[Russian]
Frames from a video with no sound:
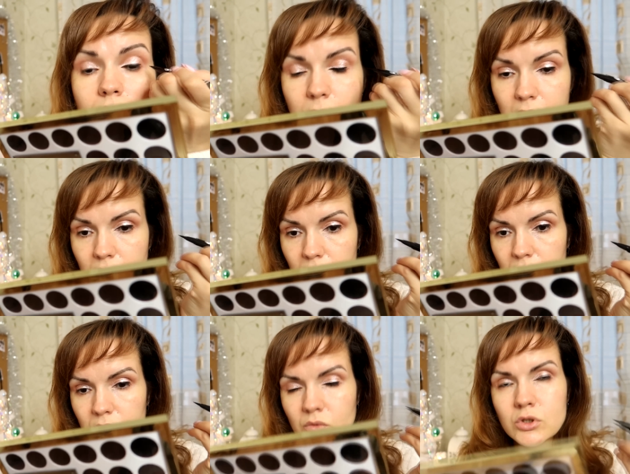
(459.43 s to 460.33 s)

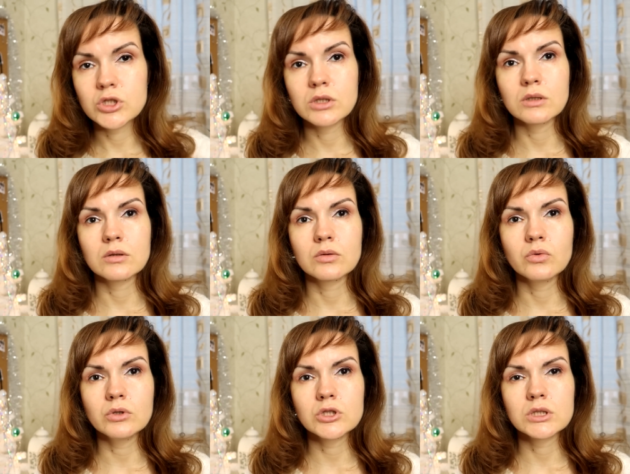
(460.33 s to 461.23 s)
Мне очень
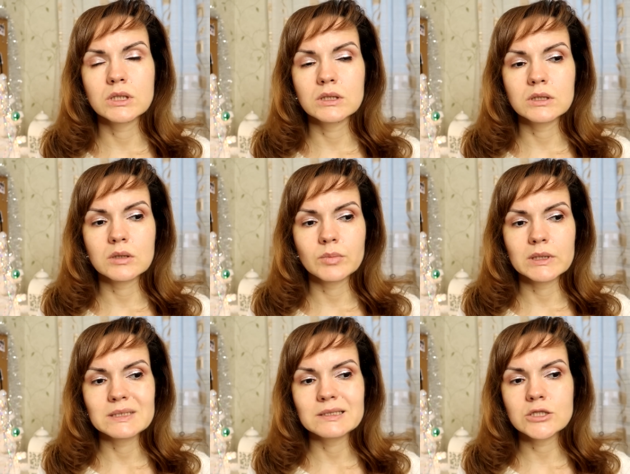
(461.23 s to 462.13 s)
кончик этот
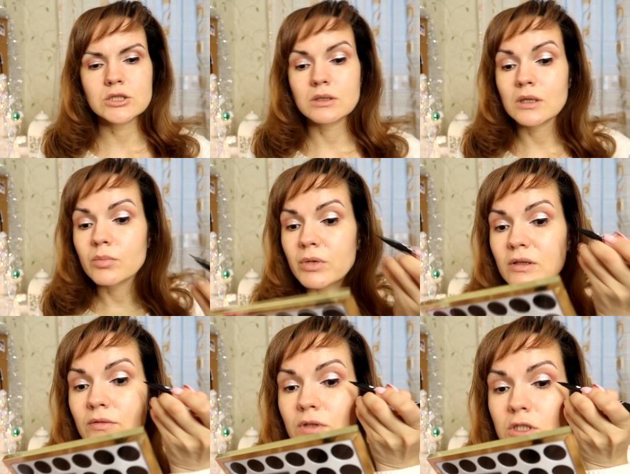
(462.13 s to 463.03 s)
пластичный и
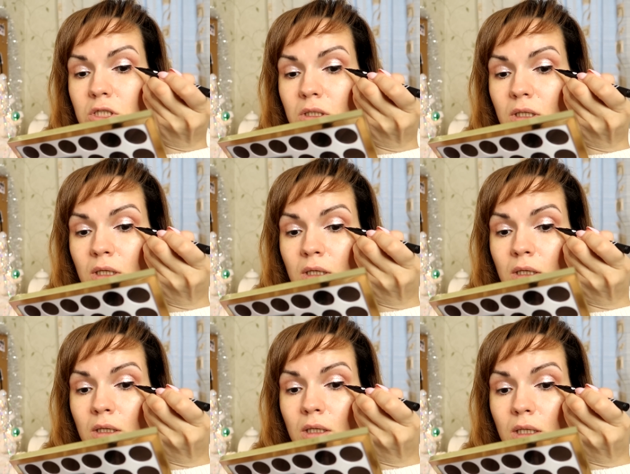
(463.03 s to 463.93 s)
подвижный.
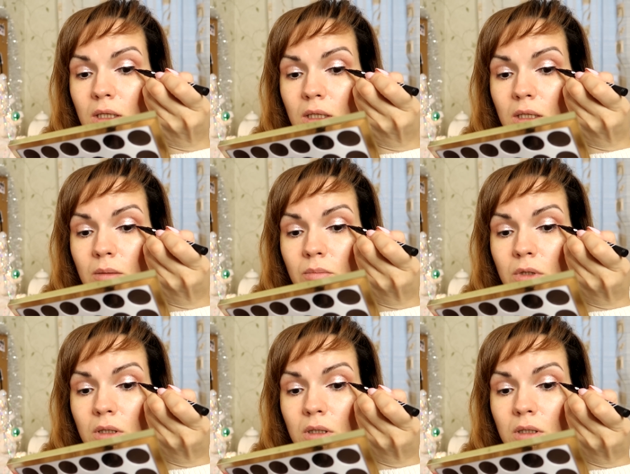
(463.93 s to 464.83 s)
И
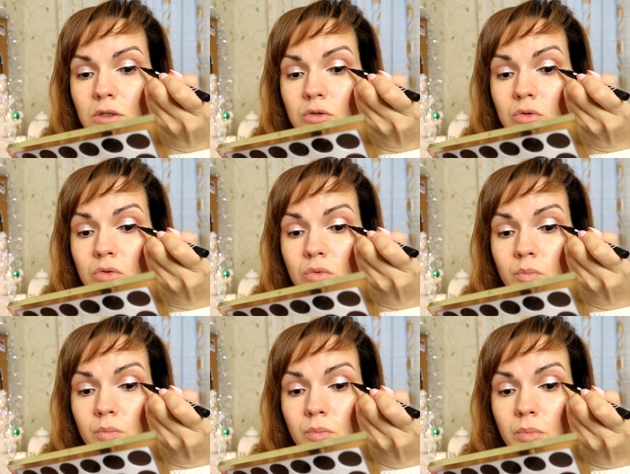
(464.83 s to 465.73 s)
им не
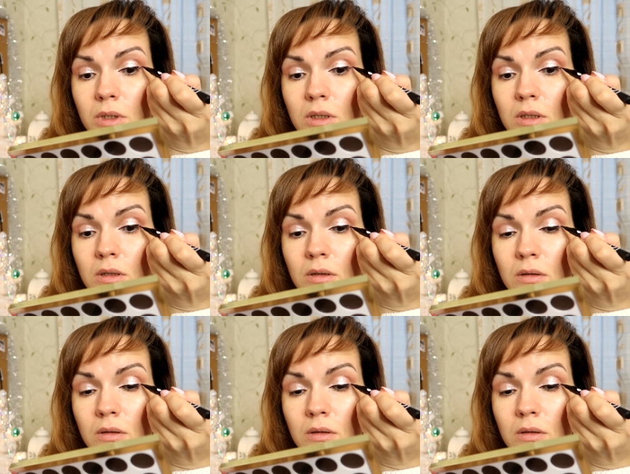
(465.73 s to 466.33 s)
супер